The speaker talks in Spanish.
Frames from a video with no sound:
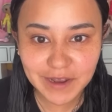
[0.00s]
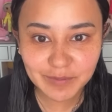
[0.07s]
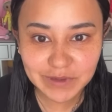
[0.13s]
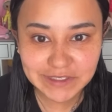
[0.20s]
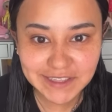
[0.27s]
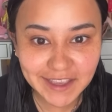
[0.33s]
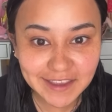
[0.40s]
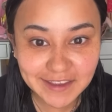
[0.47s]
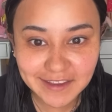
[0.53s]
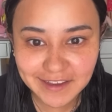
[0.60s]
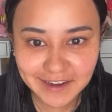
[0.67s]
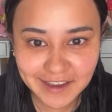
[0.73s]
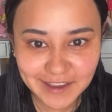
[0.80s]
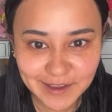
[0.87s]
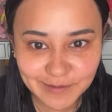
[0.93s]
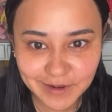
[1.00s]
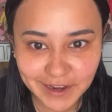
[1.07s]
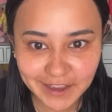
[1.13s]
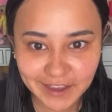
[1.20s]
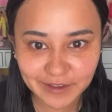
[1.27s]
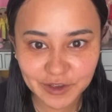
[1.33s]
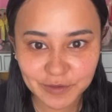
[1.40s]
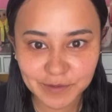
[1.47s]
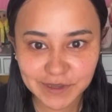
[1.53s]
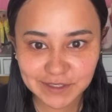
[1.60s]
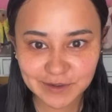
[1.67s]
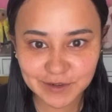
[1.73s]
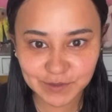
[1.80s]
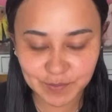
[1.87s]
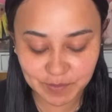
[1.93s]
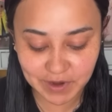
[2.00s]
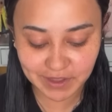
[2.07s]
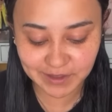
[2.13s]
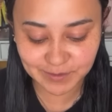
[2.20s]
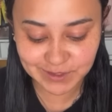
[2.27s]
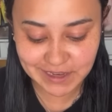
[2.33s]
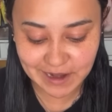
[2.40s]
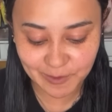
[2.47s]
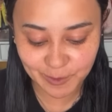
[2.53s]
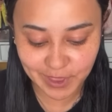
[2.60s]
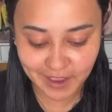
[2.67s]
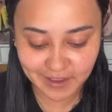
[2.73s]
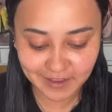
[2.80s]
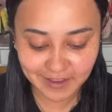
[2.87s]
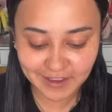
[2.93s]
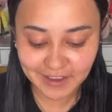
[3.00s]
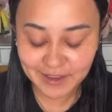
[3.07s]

me la pasé increíble. ¿Cómo vas con los preparativos de la boda?